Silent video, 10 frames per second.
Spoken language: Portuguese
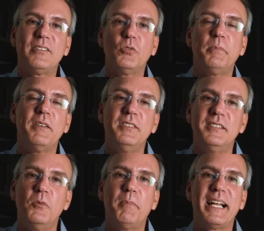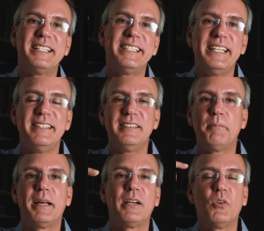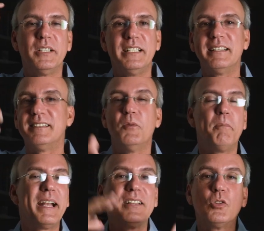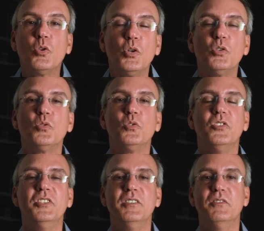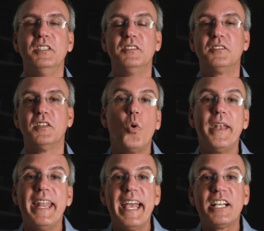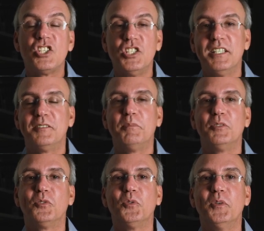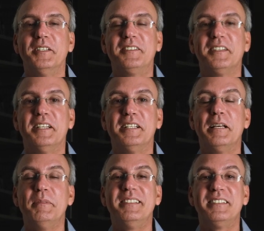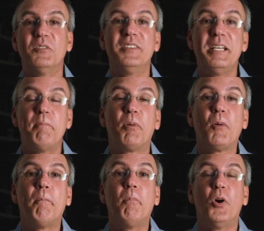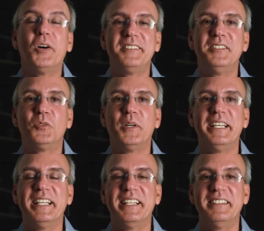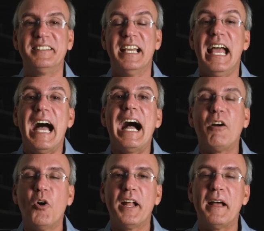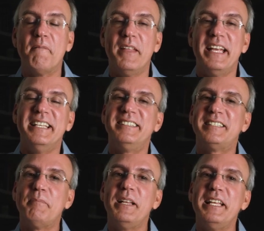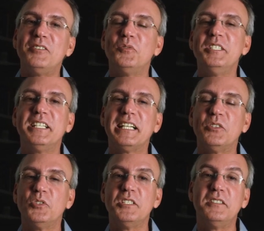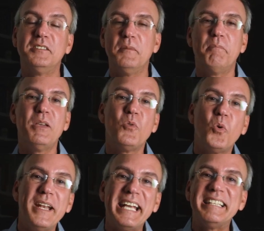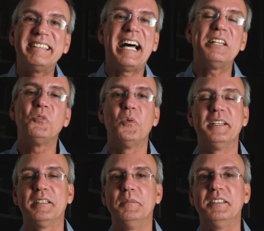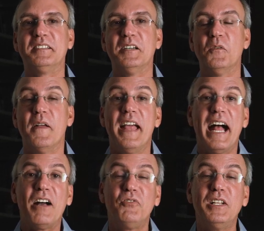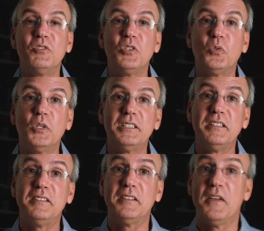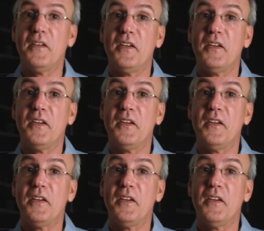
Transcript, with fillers: a supervisão, para a gerência, para a coordenação, para todos os níveis. Conecte as pessoas na missão, dê propósito a elas. Agora, estabeleça o indicador de desempenho conectado com essa missão. Afinal de contas,